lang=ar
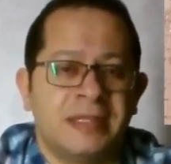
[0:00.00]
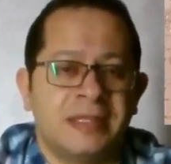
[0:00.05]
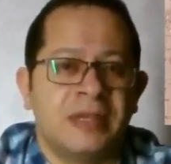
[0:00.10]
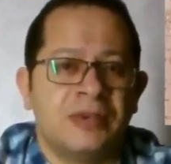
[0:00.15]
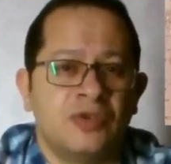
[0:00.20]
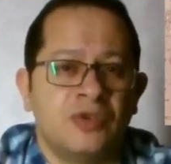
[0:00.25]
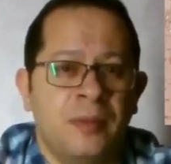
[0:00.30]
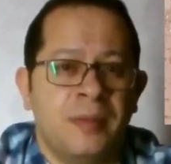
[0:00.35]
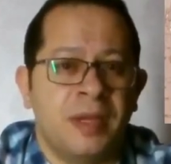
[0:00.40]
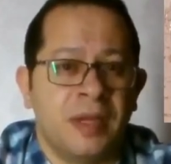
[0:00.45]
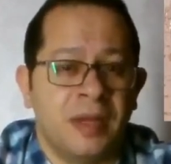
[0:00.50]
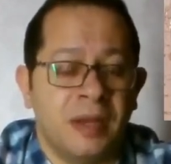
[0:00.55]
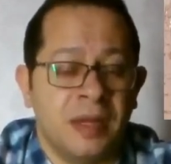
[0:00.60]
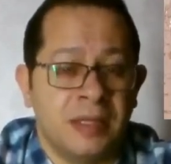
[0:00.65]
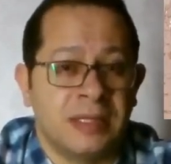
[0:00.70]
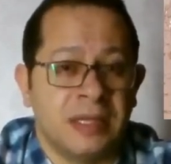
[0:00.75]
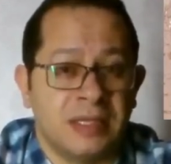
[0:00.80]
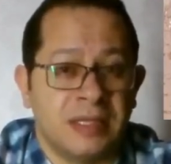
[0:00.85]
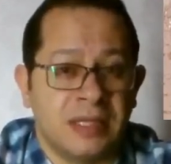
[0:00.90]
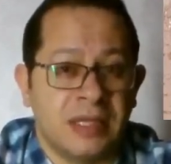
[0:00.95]
هذا النوع من
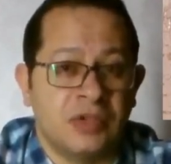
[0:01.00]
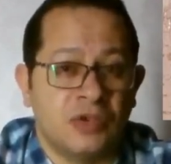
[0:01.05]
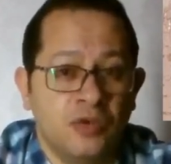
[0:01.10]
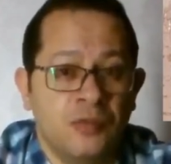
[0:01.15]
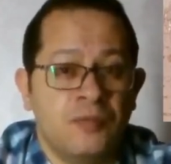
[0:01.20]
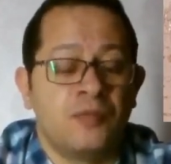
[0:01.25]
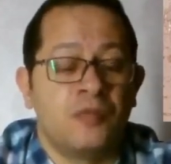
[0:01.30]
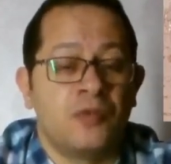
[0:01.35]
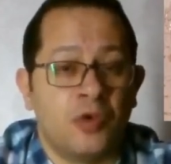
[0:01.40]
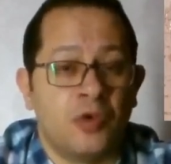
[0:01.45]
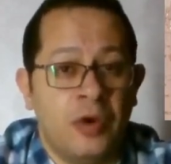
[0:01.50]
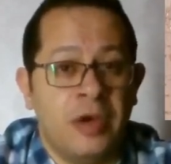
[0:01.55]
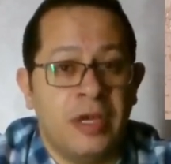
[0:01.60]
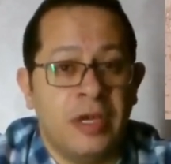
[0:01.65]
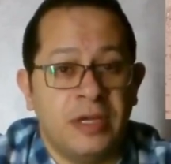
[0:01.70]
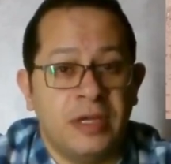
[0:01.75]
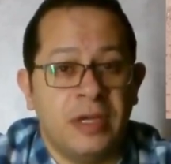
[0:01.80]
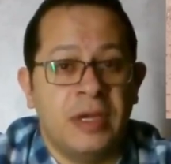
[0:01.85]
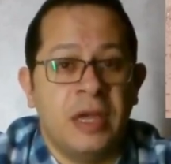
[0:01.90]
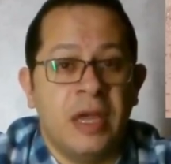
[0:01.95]
الالسرز عندهم
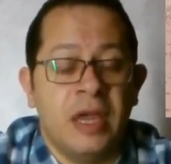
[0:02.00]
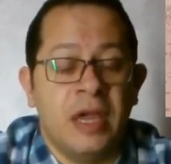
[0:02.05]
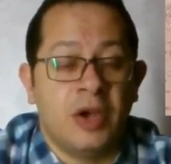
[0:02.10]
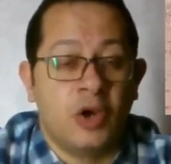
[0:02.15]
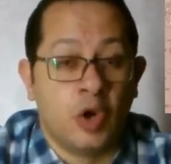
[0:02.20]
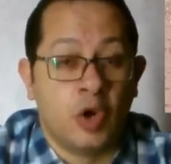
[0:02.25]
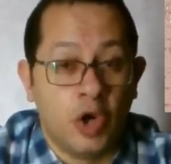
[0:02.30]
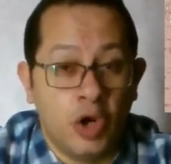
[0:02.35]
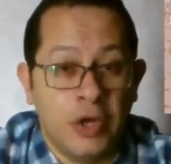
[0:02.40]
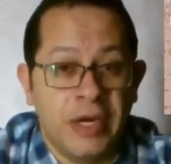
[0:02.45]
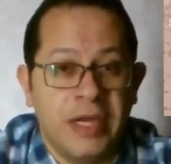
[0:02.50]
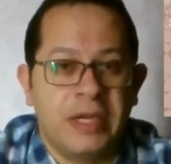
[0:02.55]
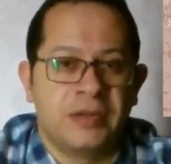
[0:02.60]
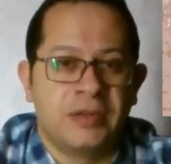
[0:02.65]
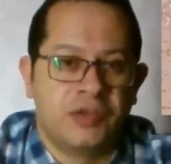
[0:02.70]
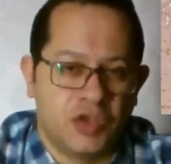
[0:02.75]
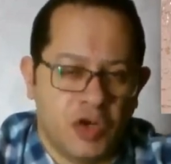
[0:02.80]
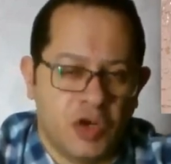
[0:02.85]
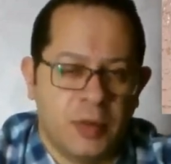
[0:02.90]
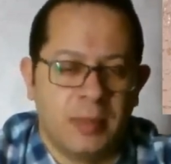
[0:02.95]
كرونيك كولونيك